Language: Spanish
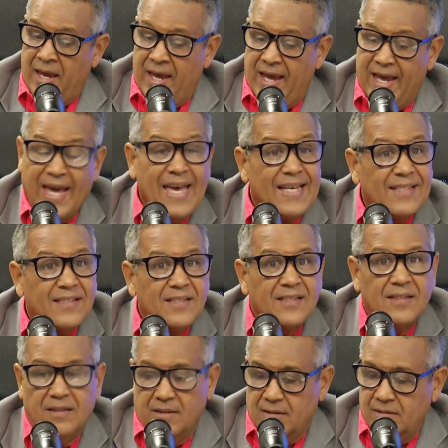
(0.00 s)
Es,
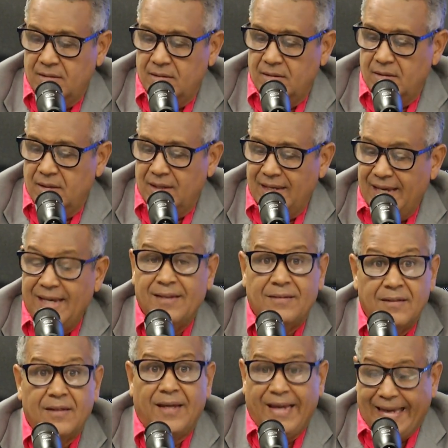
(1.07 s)
es
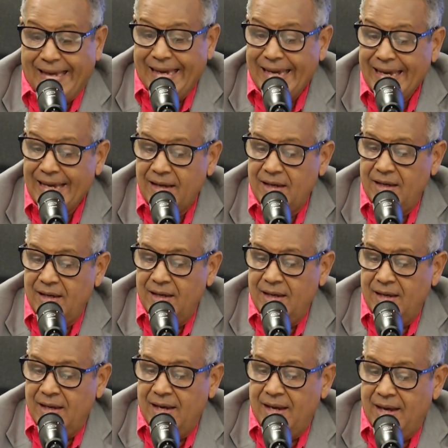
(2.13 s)
que
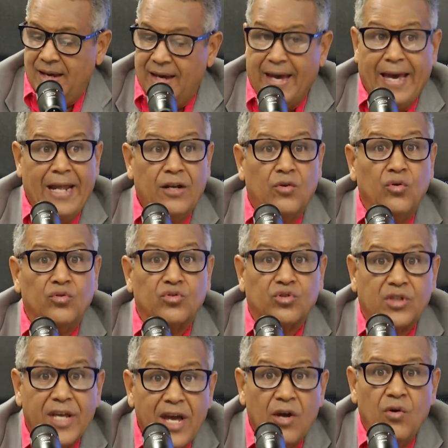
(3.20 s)
el
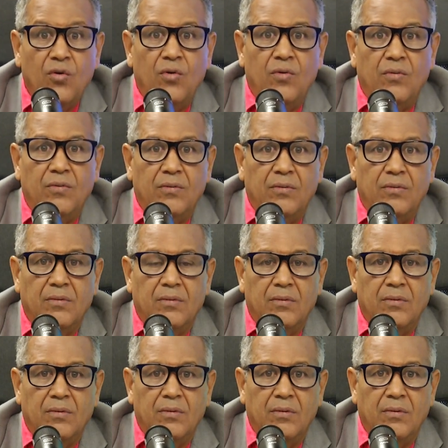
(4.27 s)
Consejo
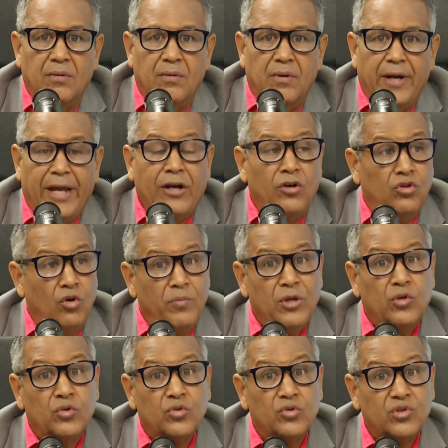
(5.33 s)

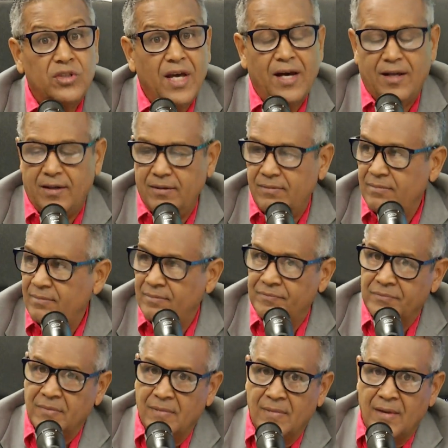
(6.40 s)
Económico Social,
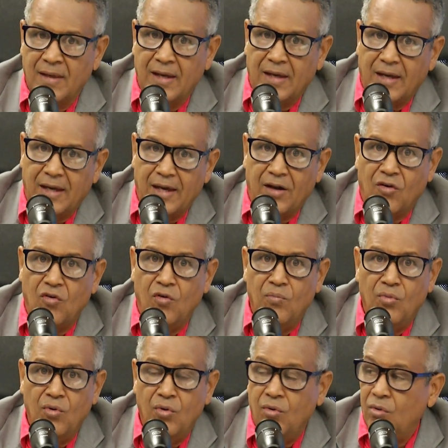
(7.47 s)
que
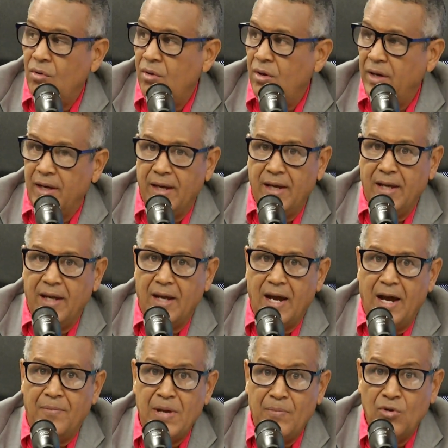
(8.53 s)
como eh,
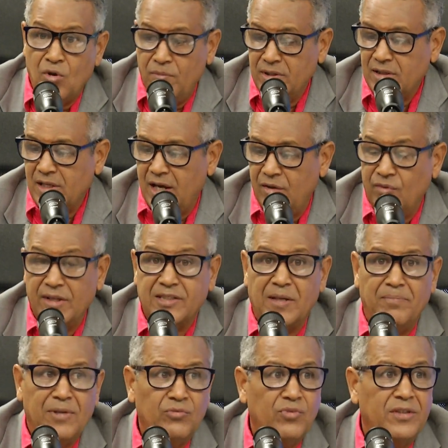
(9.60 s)
habíamos comentado en el
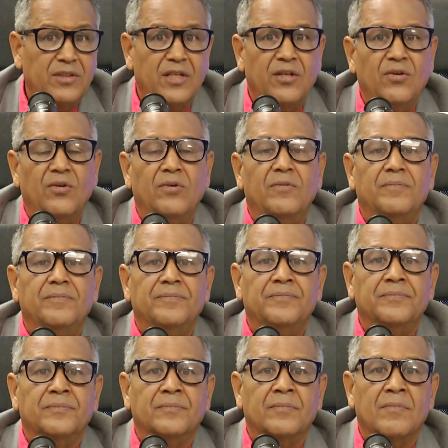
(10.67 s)
segmento anterior,
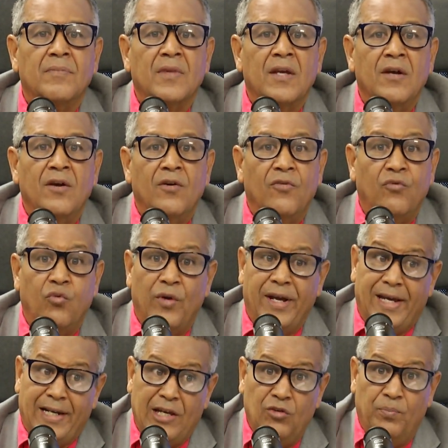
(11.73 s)
fue
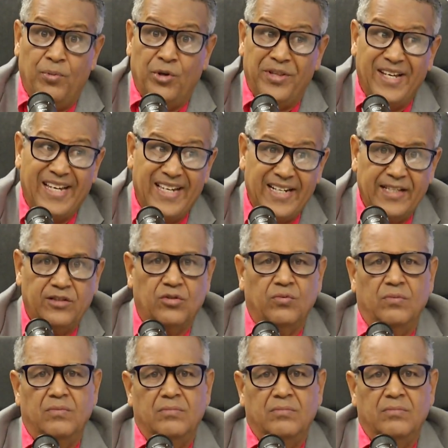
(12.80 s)
creado por decreto.